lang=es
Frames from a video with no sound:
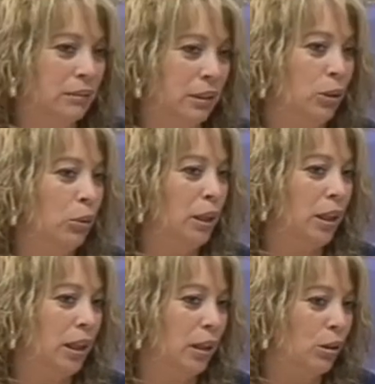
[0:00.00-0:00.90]
Date cuenta
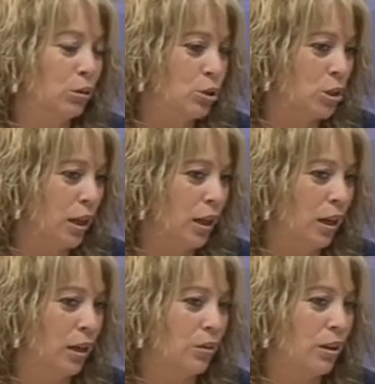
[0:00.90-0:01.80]
que incluso se
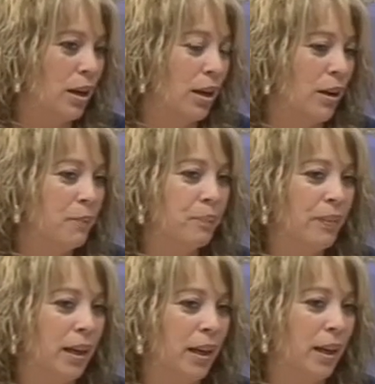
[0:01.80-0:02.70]
cargaron a
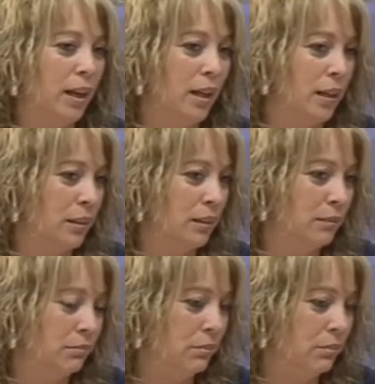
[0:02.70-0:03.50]
a,